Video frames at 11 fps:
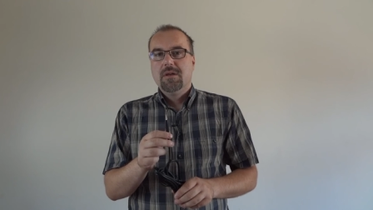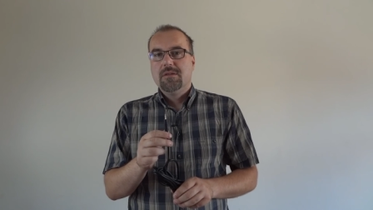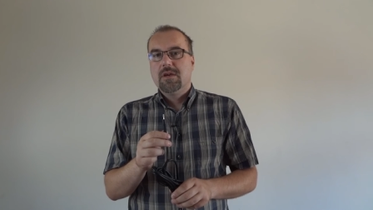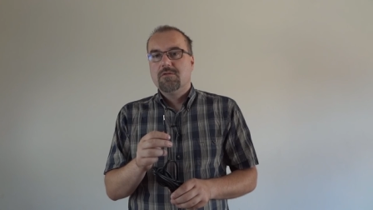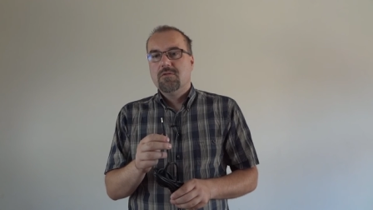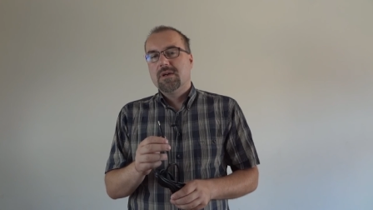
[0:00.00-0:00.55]

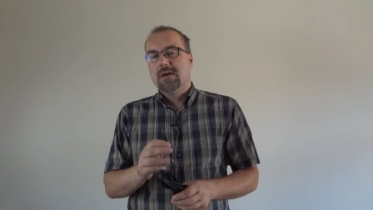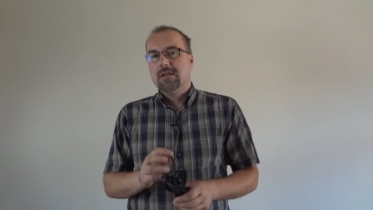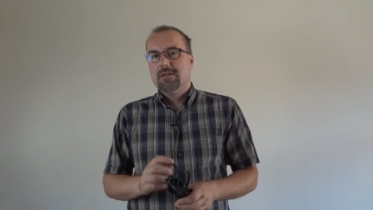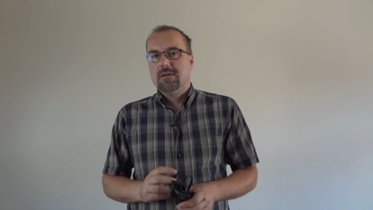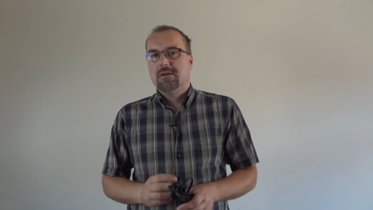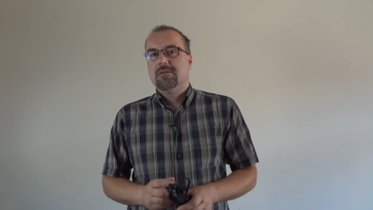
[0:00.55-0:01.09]
Niektóre
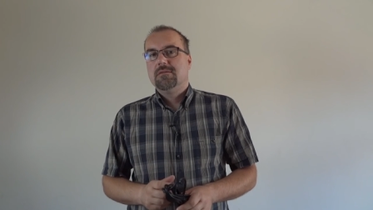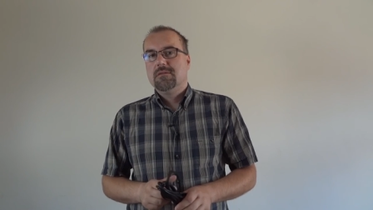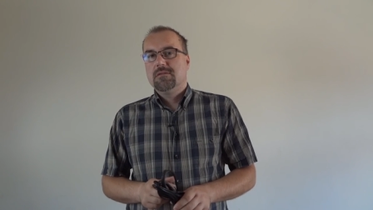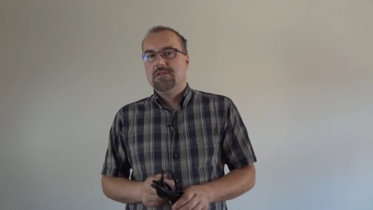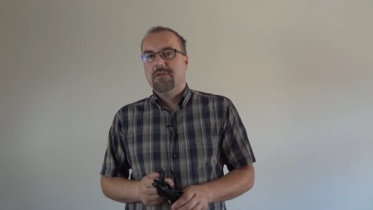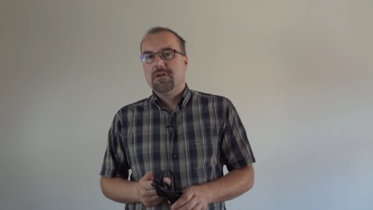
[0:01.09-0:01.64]
karty
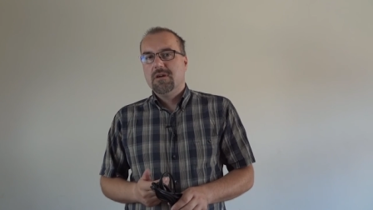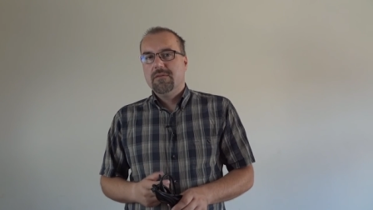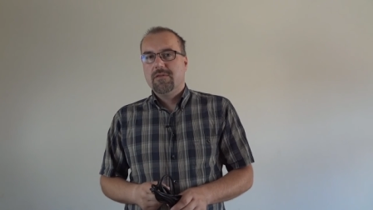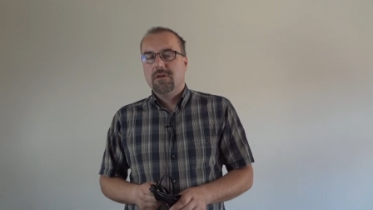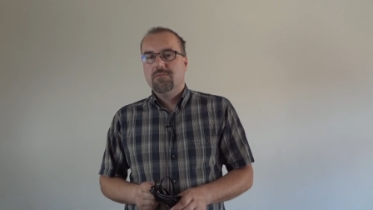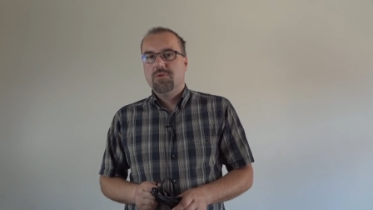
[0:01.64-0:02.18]
dźwiękowe
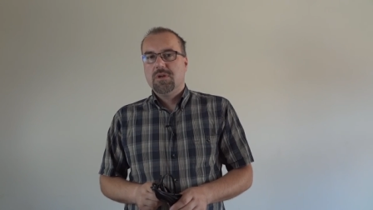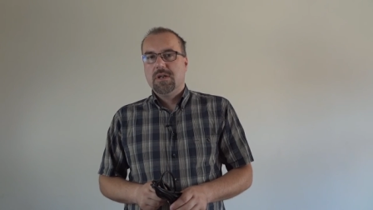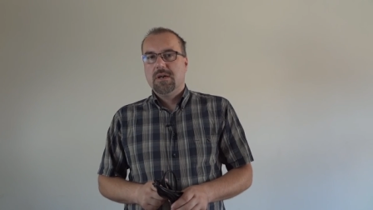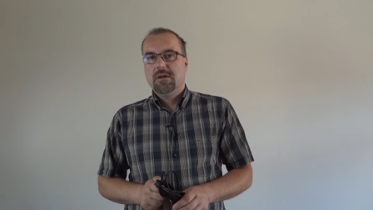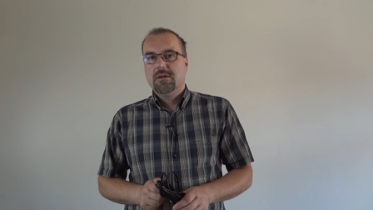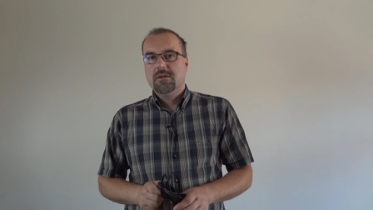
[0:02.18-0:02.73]
w
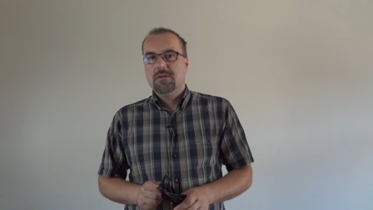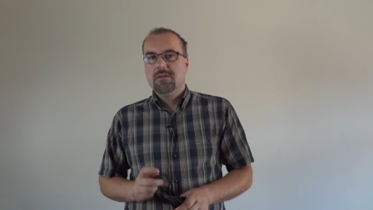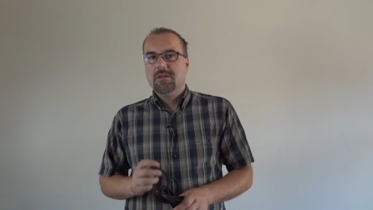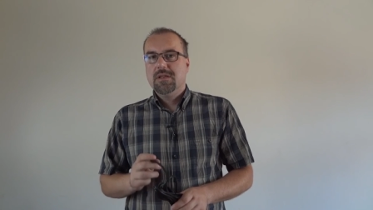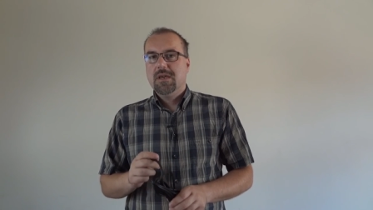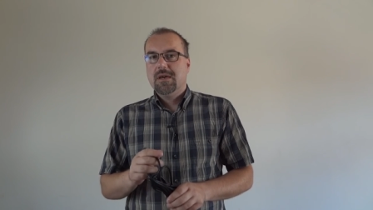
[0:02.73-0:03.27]
komputerach
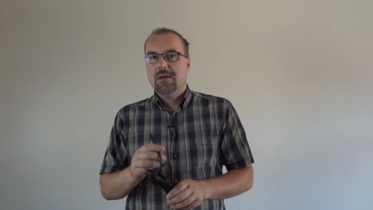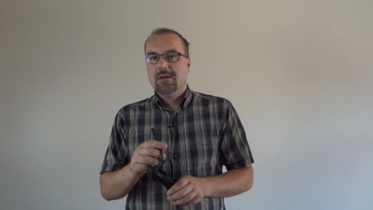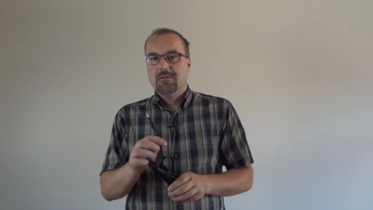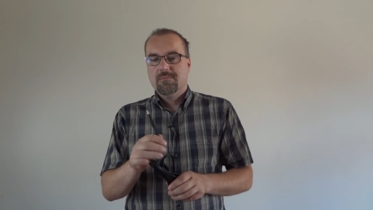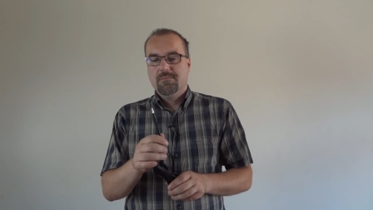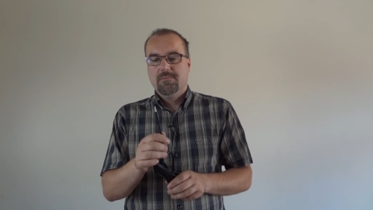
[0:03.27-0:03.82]
nie
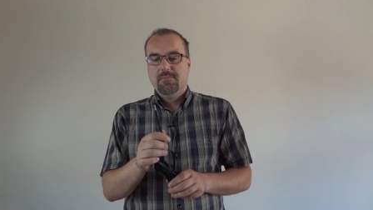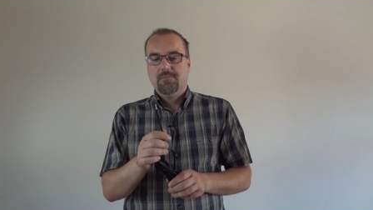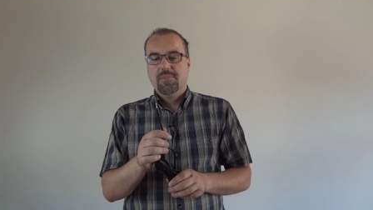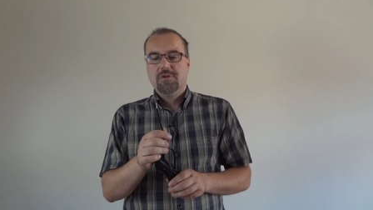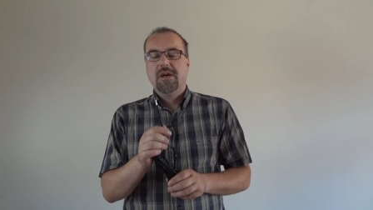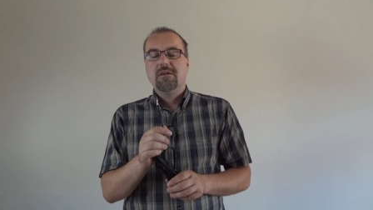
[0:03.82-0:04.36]

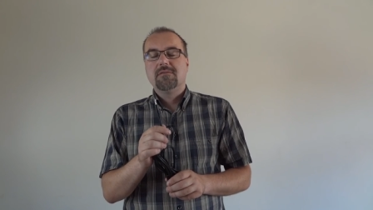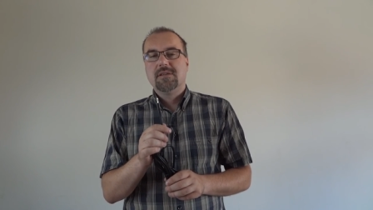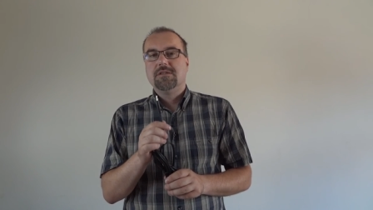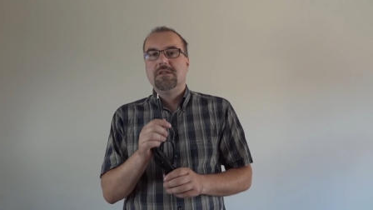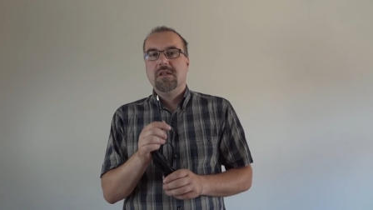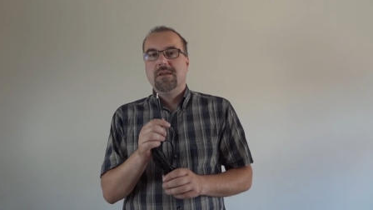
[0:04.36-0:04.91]
podają
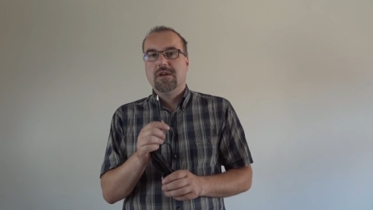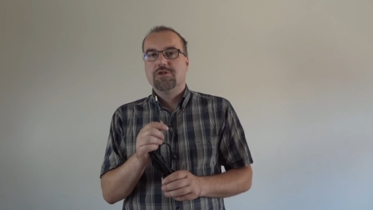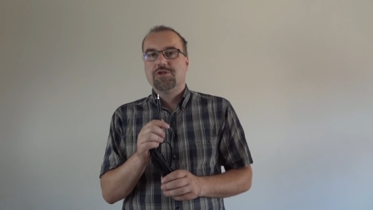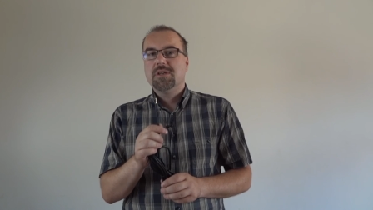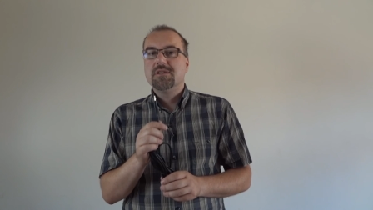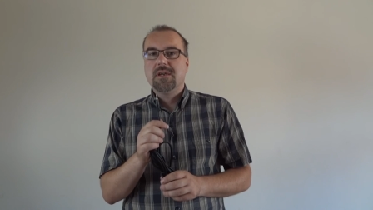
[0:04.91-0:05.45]
zasilania
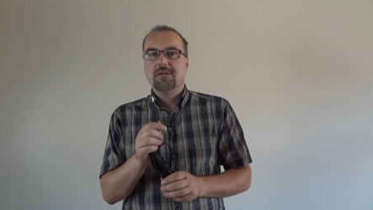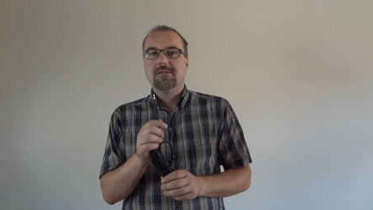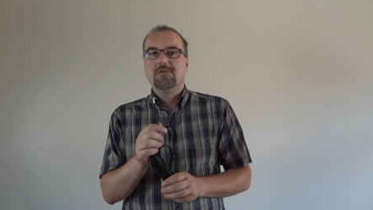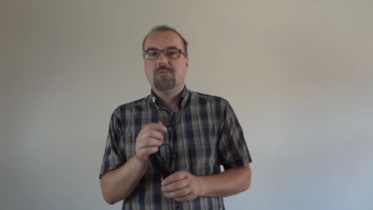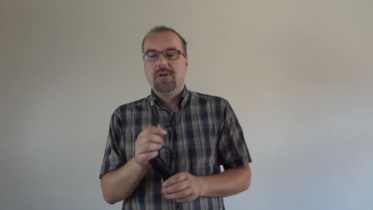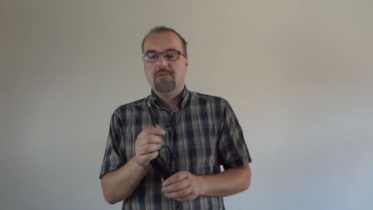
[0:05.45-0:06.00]
żadnego
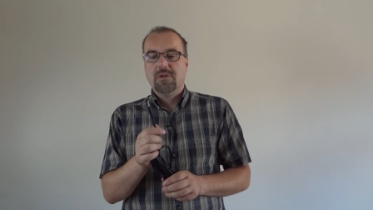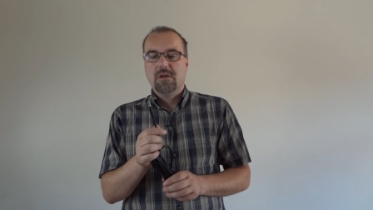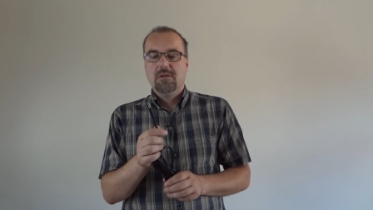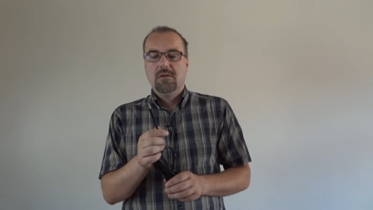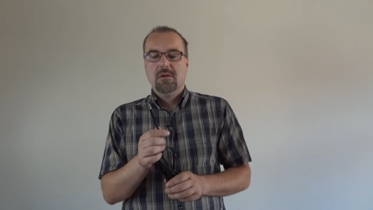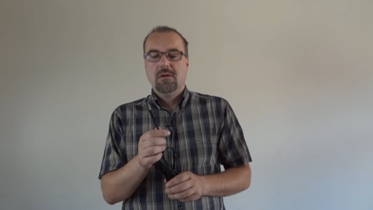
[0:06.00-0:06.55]

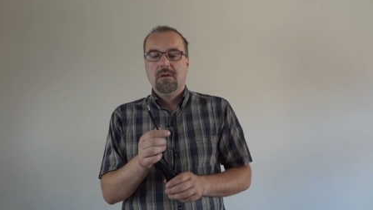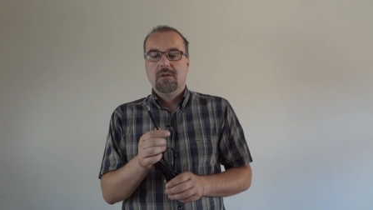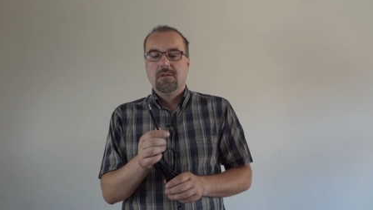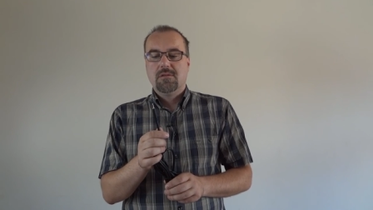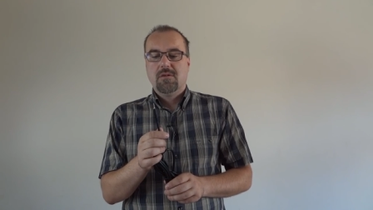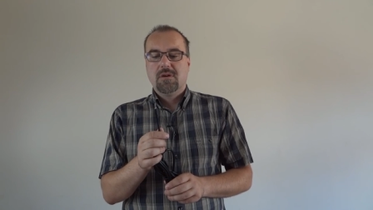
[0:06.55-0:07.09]
zupełnie
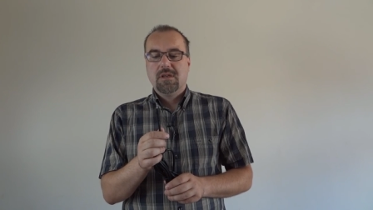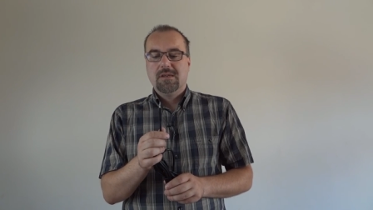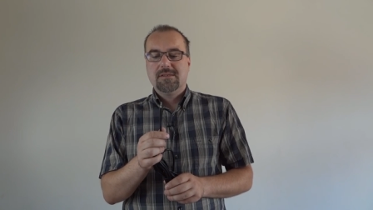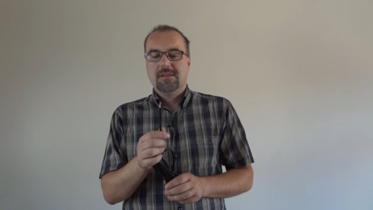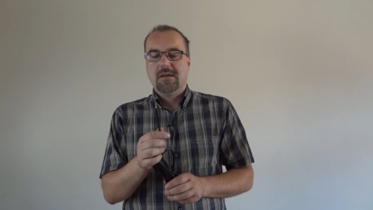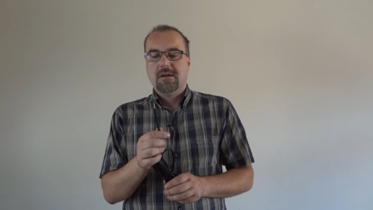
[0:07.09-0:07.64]
do
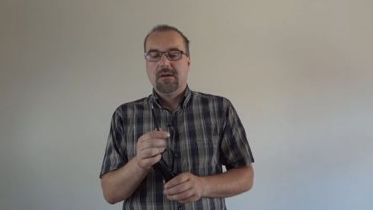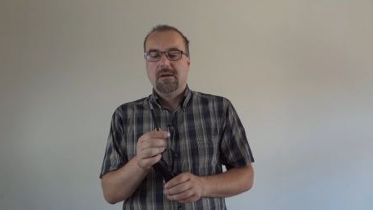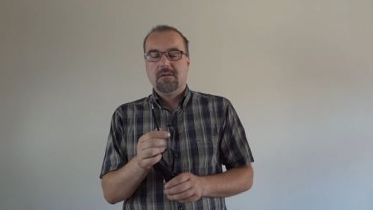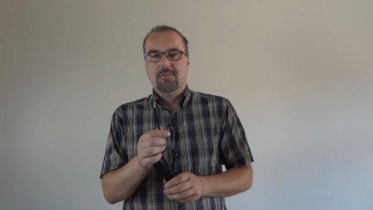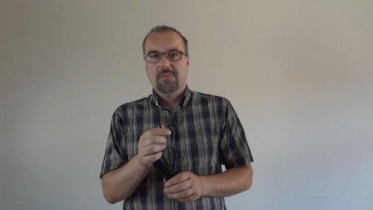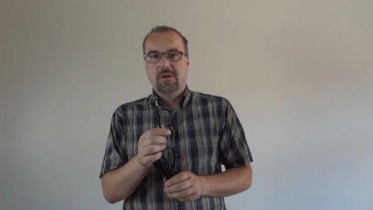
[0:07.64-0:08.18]
gniazda
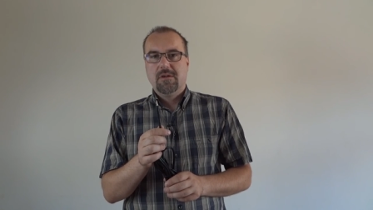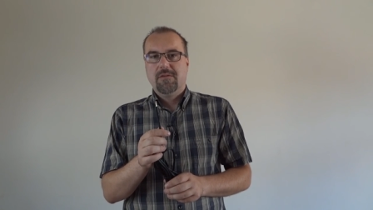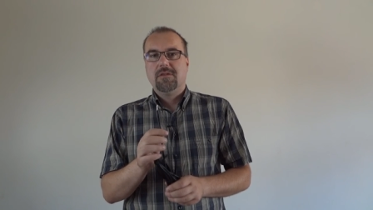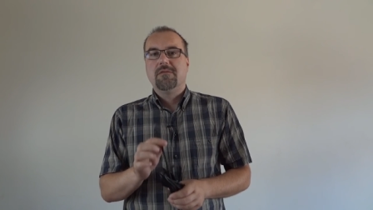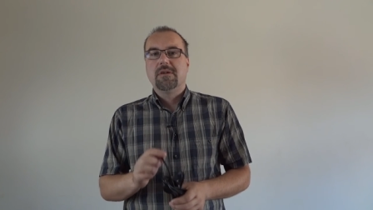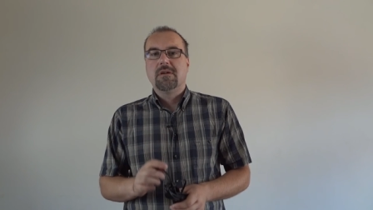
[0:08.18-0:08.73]

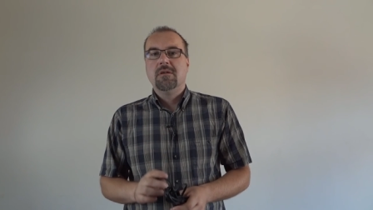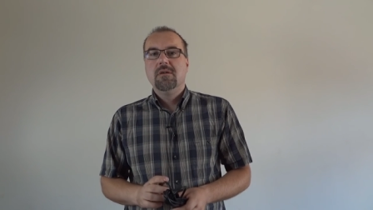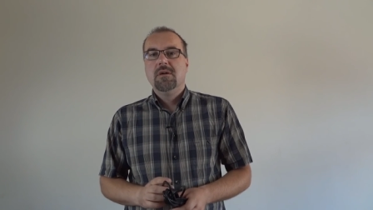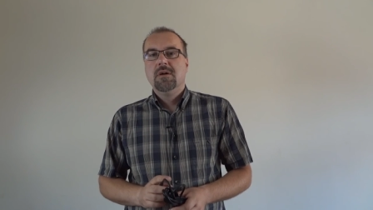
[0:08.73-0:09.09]
mikrofonowego